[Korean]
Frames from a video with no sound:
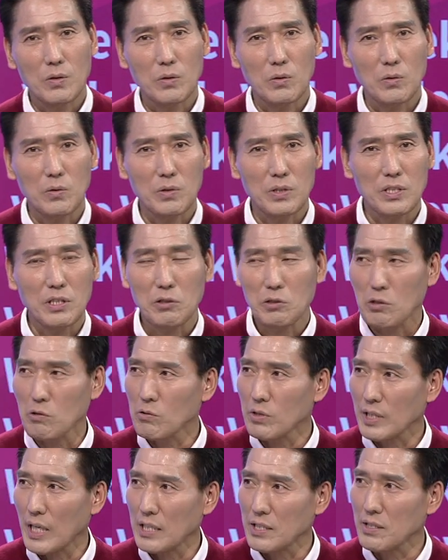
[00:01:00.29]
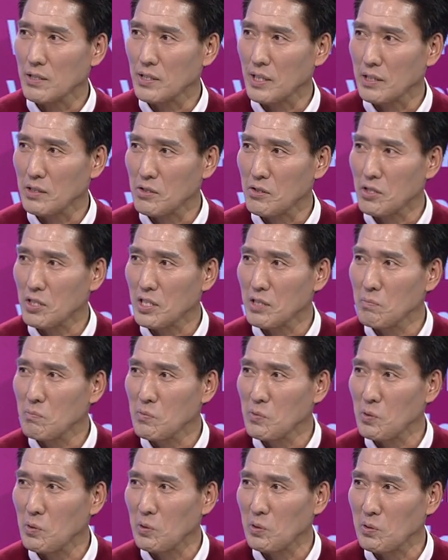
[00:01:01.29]
또 이성규 선수는 사실상
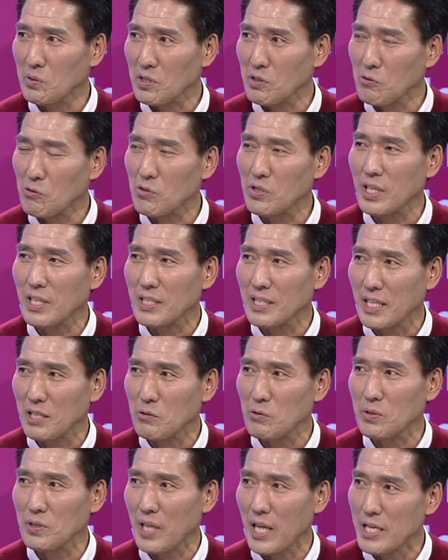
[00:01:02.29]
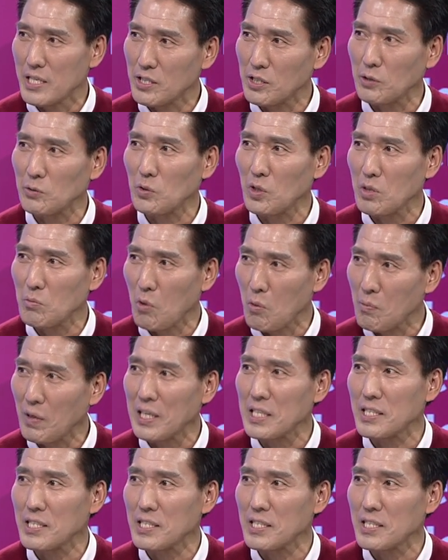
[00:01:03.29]
지금도 선수 생활을 해도 될 정도로 몸